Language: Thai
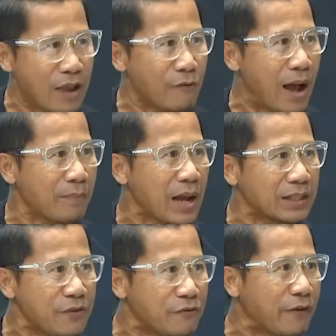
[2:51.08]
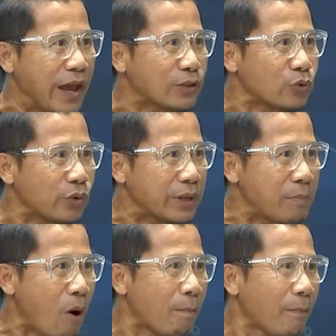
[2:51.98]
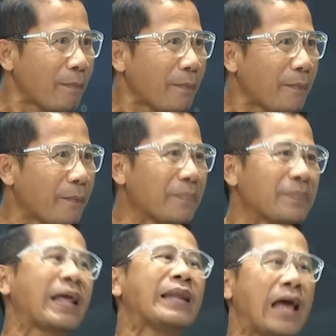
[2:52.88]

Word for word: วังมั่งที่แฝงตัวในม็อบนั่นแหละ